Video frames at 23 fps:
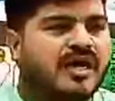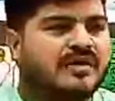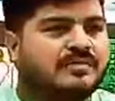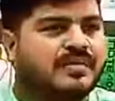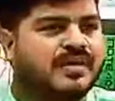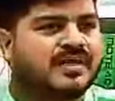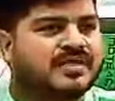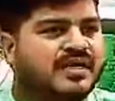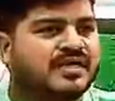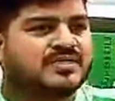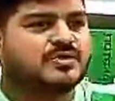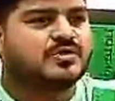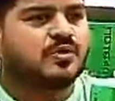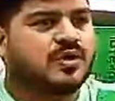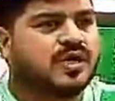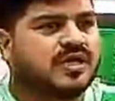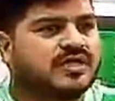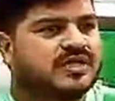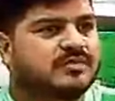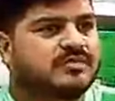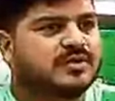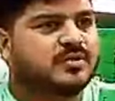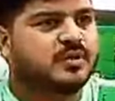आठ प्लस आठ सोलह
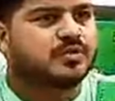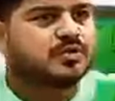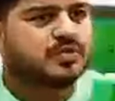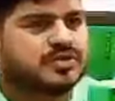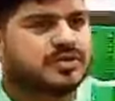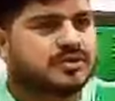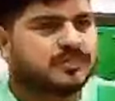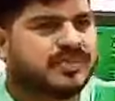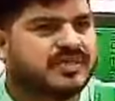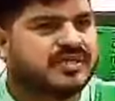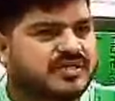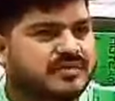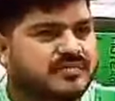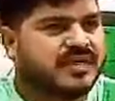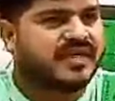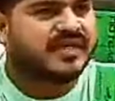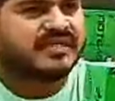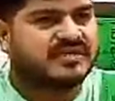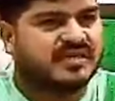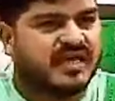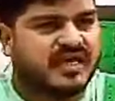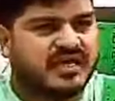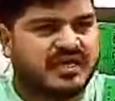जीबी दो सौ छप्पन जीबी
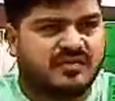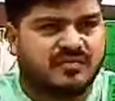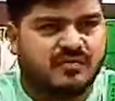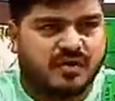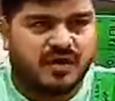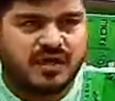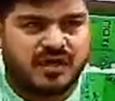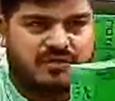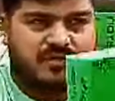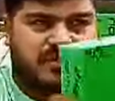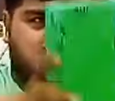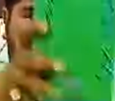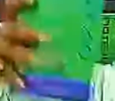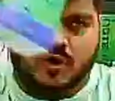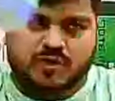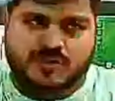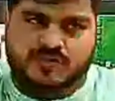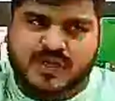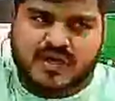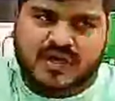एक साल की वारंटी में बॉक्स